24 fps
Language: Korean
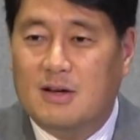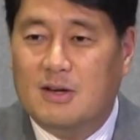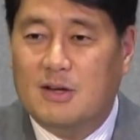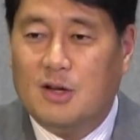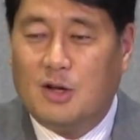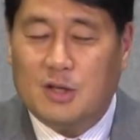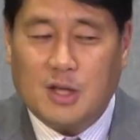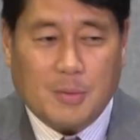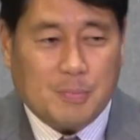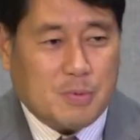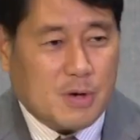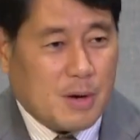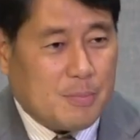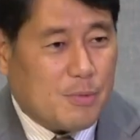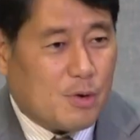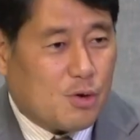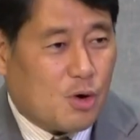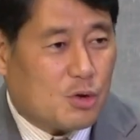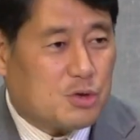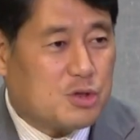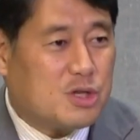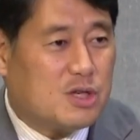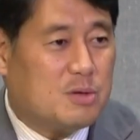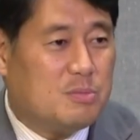연탑불 한번
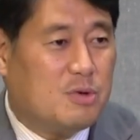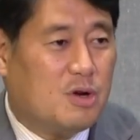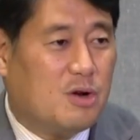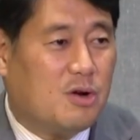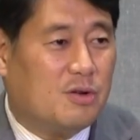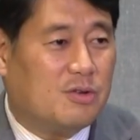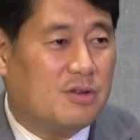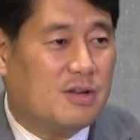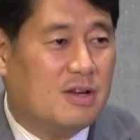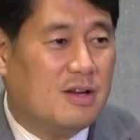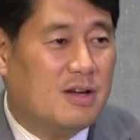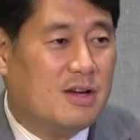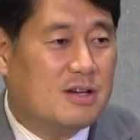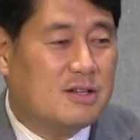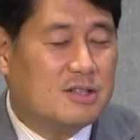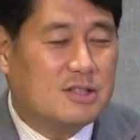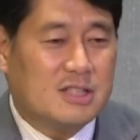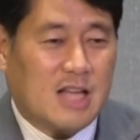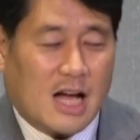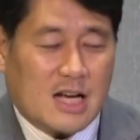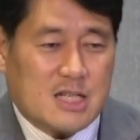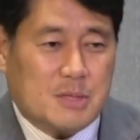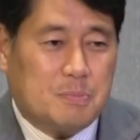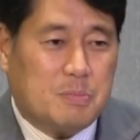꺼트리면
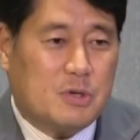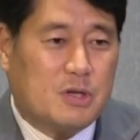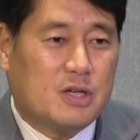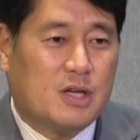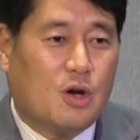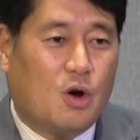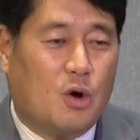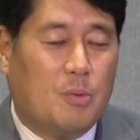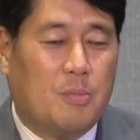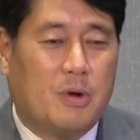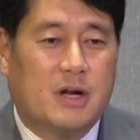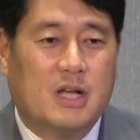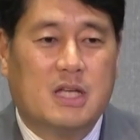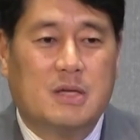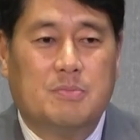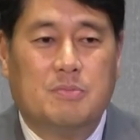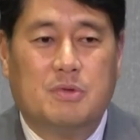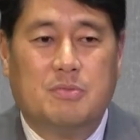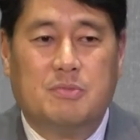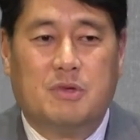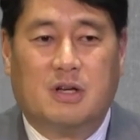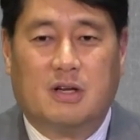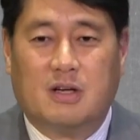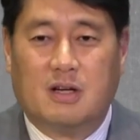그 다시 피는 게 얼마나
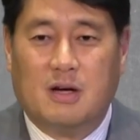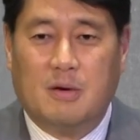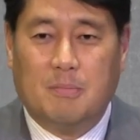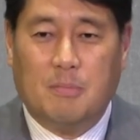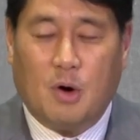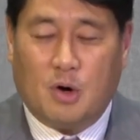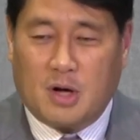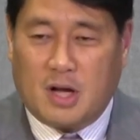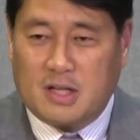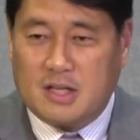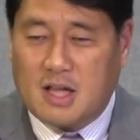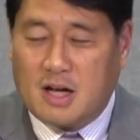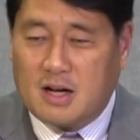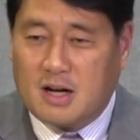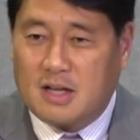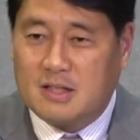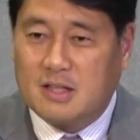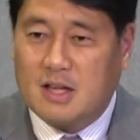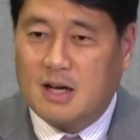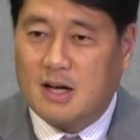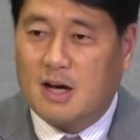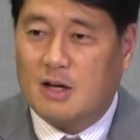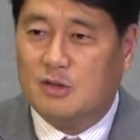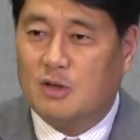힘듭니까? 번개탄
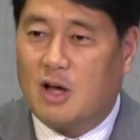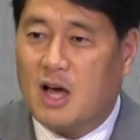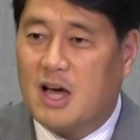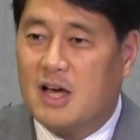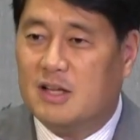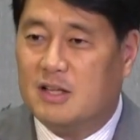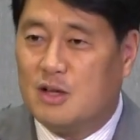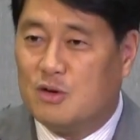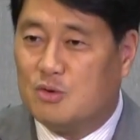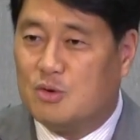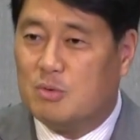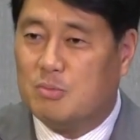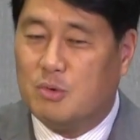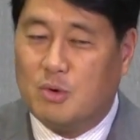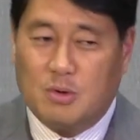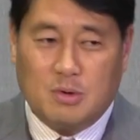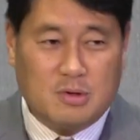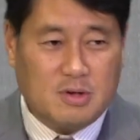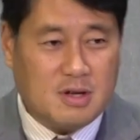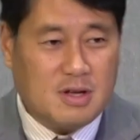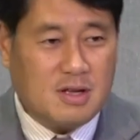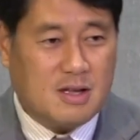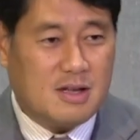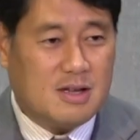갖다가 놔야 되고
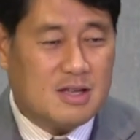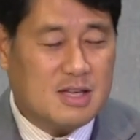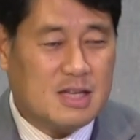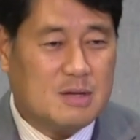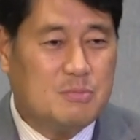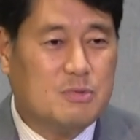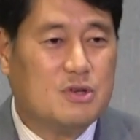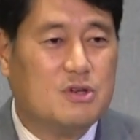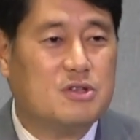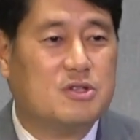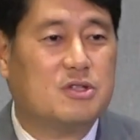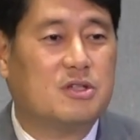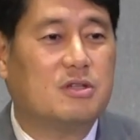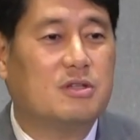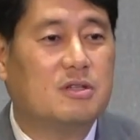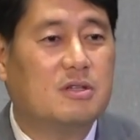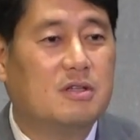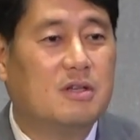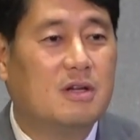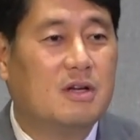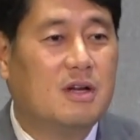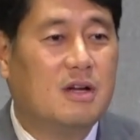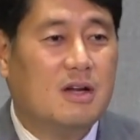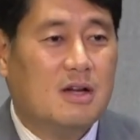뭐 힘들죠.
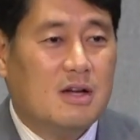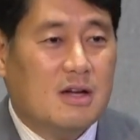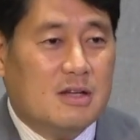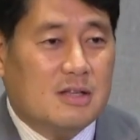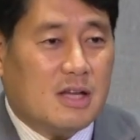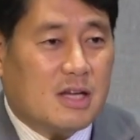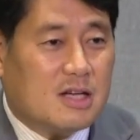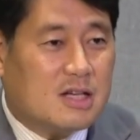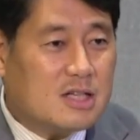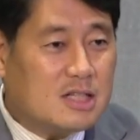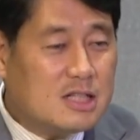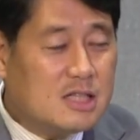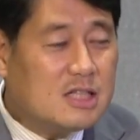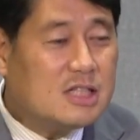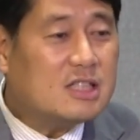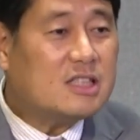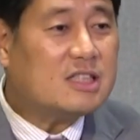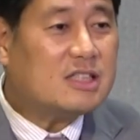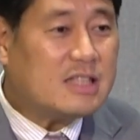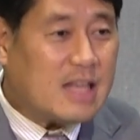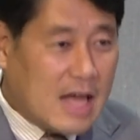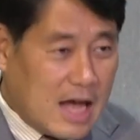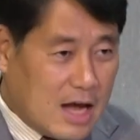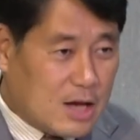근데
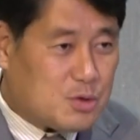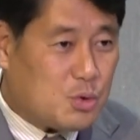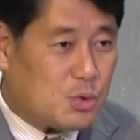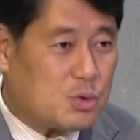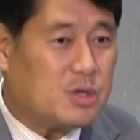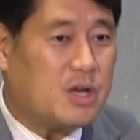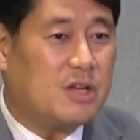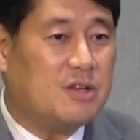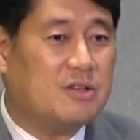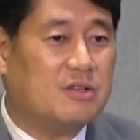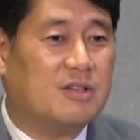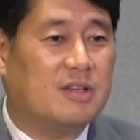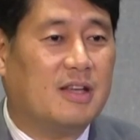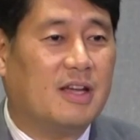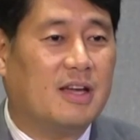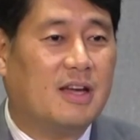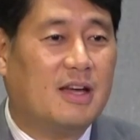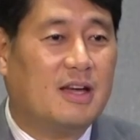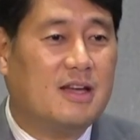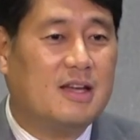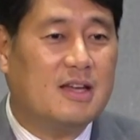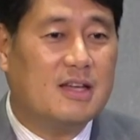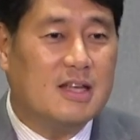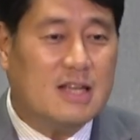그때도
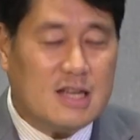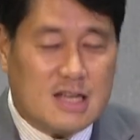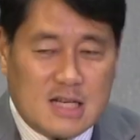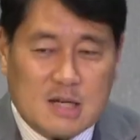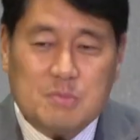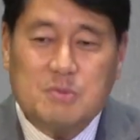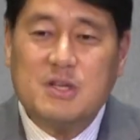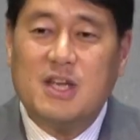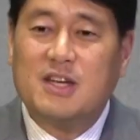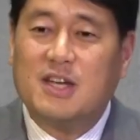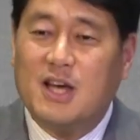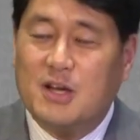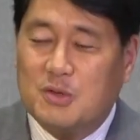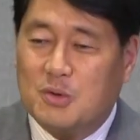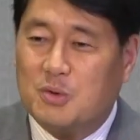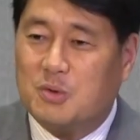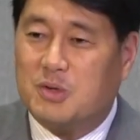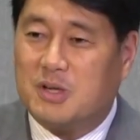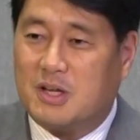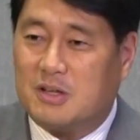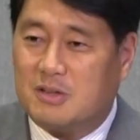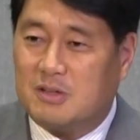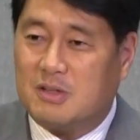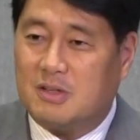그랬는데 20세기에도
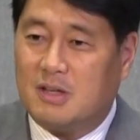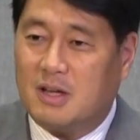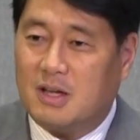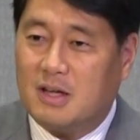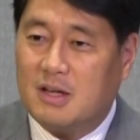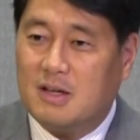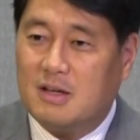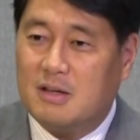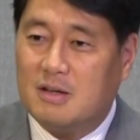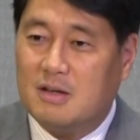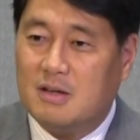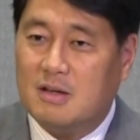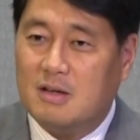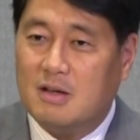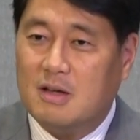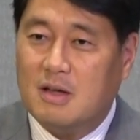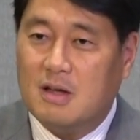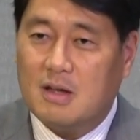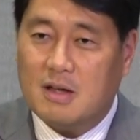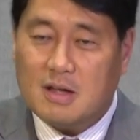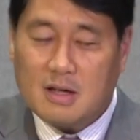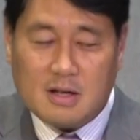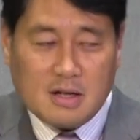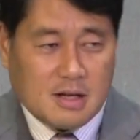그랬는데
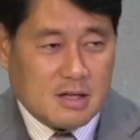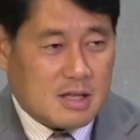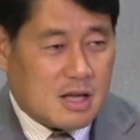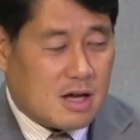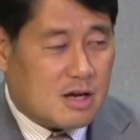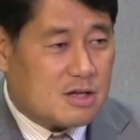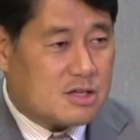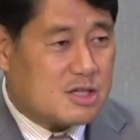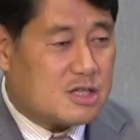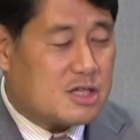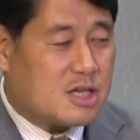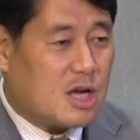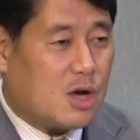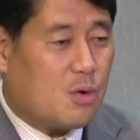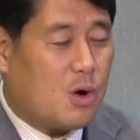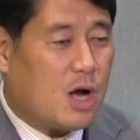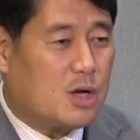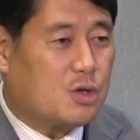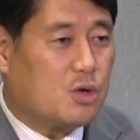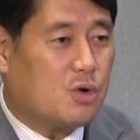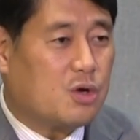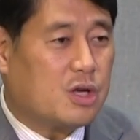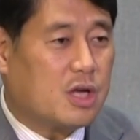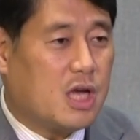이 당시에
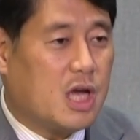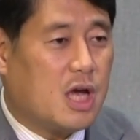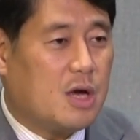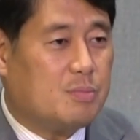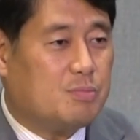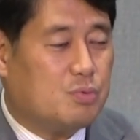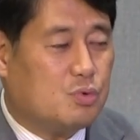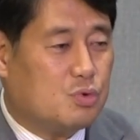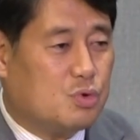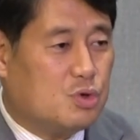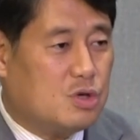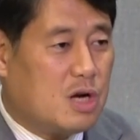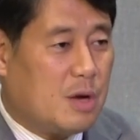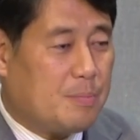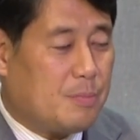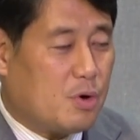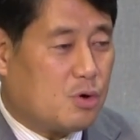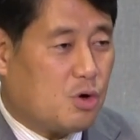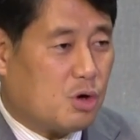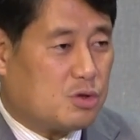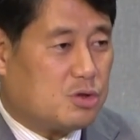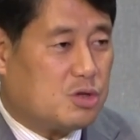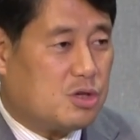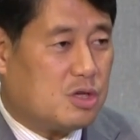화덕에 불을
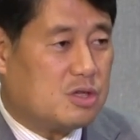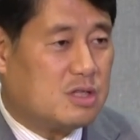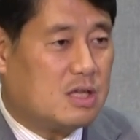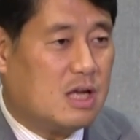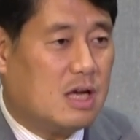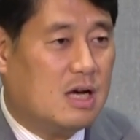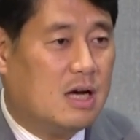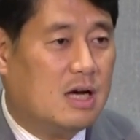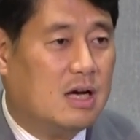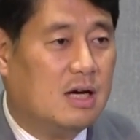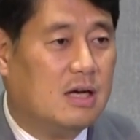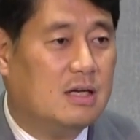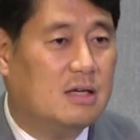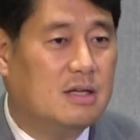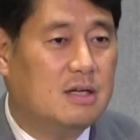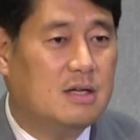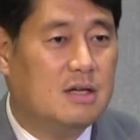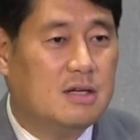한번 꺼트렸다.